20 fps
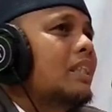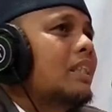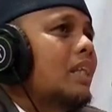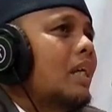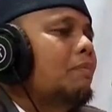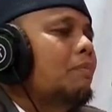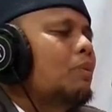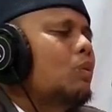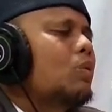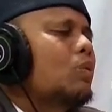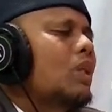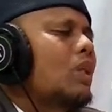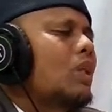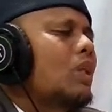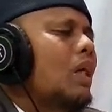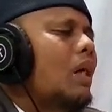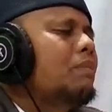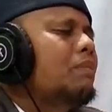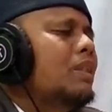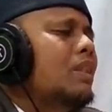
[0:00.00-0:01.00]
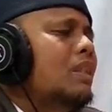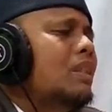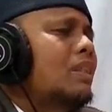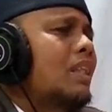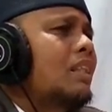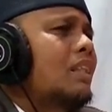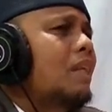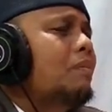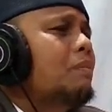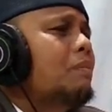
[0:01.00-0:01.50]
dengan kita berusaha
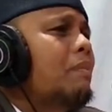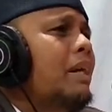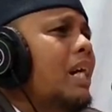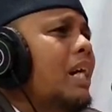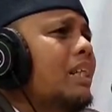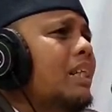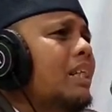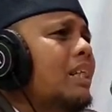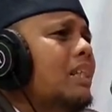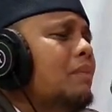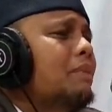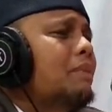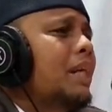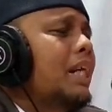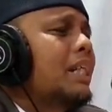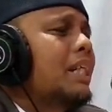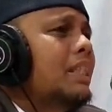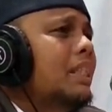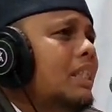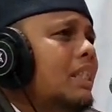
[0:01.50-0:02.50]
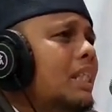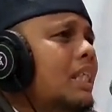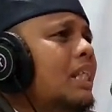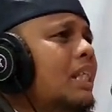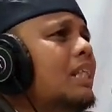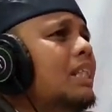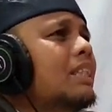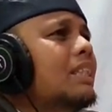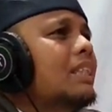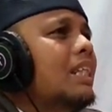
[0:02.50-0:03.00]
menjadi insan yang lebih baik hari demi
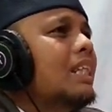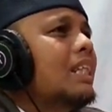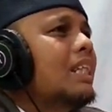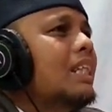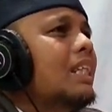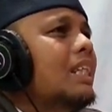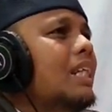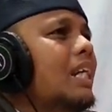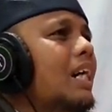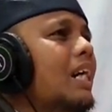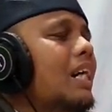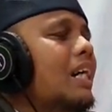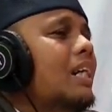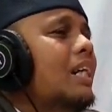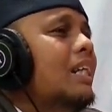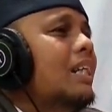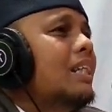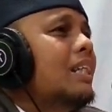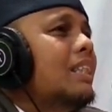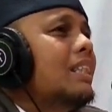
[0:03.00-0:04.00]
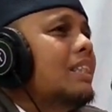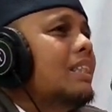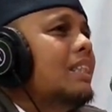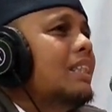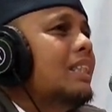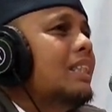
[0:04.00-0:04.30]
hari sehingga